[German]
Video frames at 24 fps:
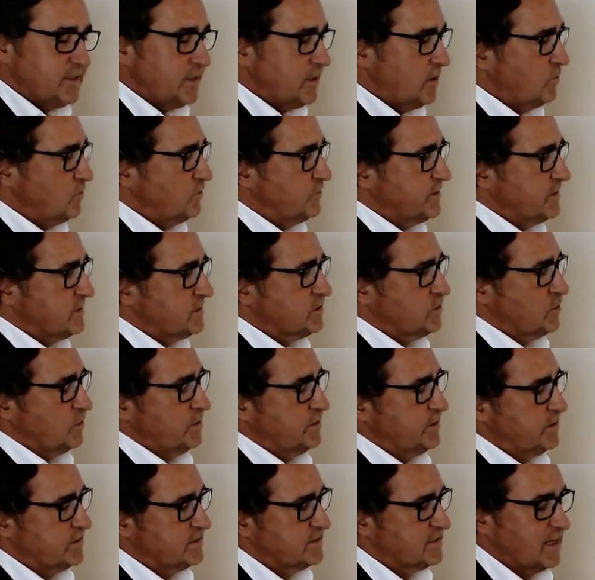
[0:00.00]
her und das
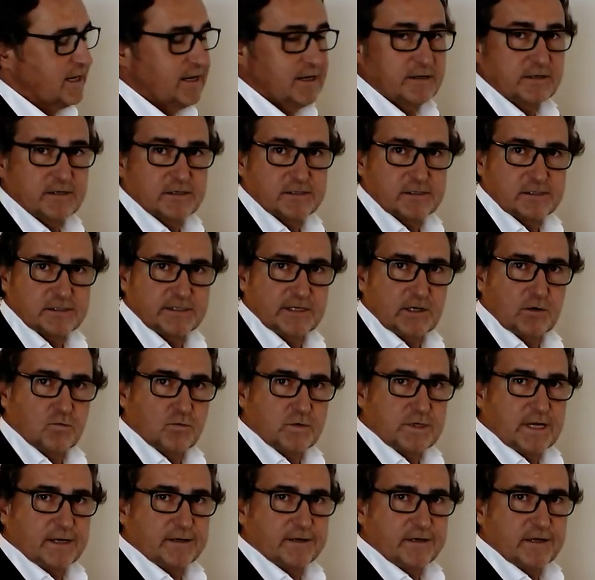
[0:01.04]
soll nicht sein, das ist sehr
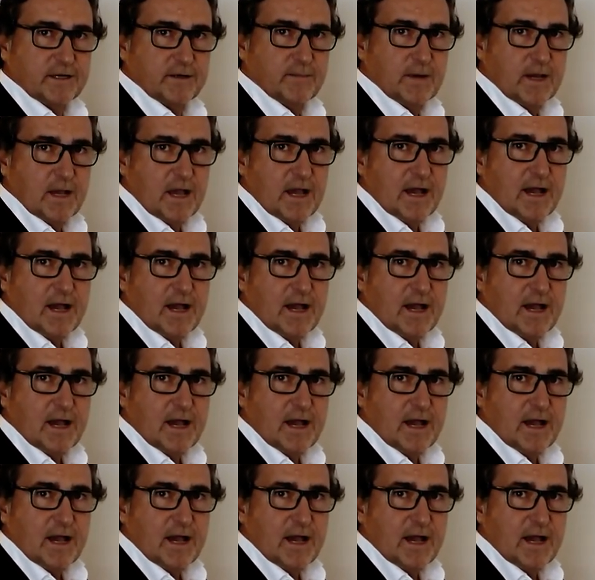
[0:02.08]
unangenehm.